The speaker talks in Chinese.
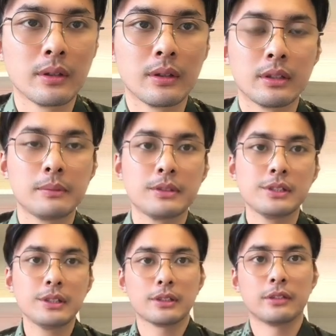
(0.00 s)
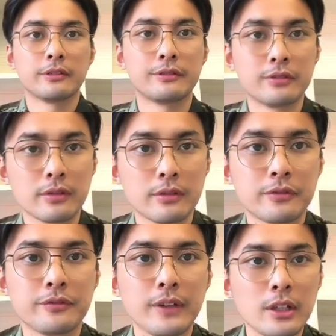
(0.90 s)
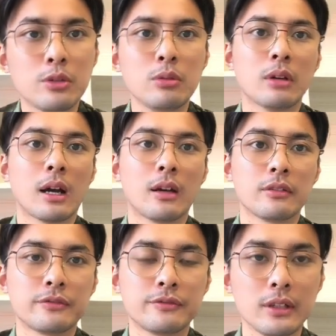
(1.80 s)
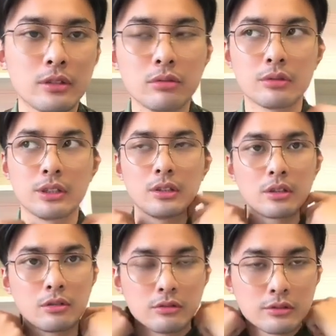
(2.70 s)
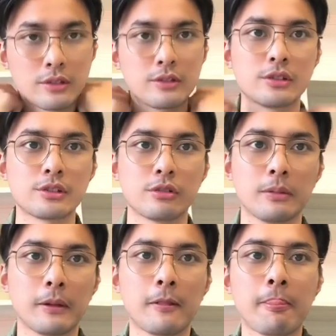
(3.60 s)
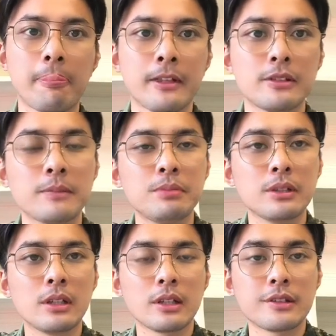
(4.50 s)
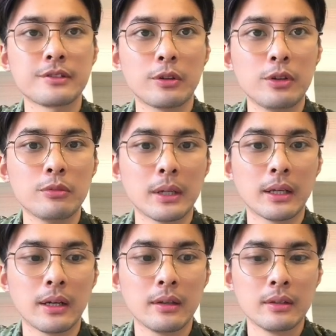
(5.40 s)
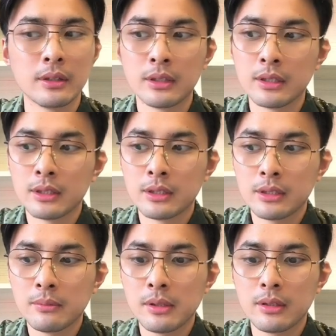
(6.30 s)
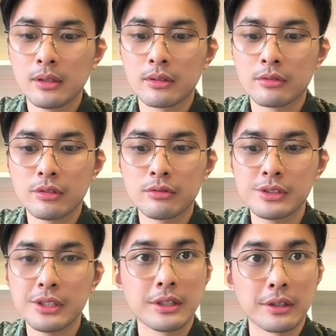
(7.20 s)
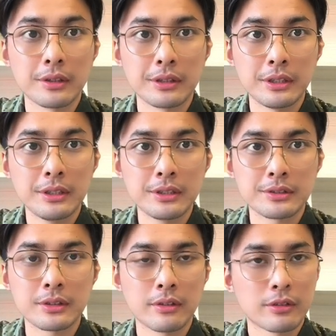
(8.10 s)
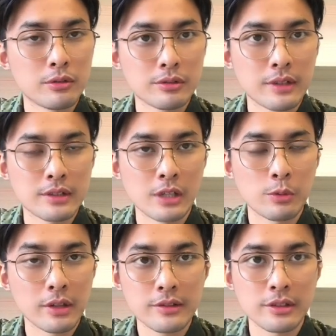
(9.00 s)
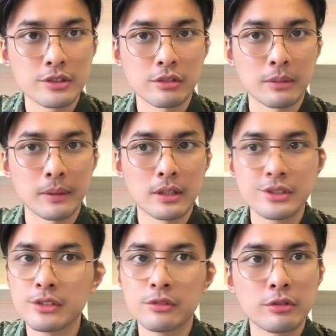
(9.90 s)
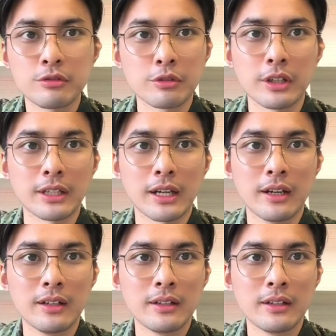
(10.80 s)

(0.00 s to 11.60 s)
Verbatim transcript: 那么这个飞控啊，飞控一定要控制在自己手里面，这个不能让它走后门啊。那么所以说这个一定是要控制在掌握在自己手里面的，这是最最重要的啊。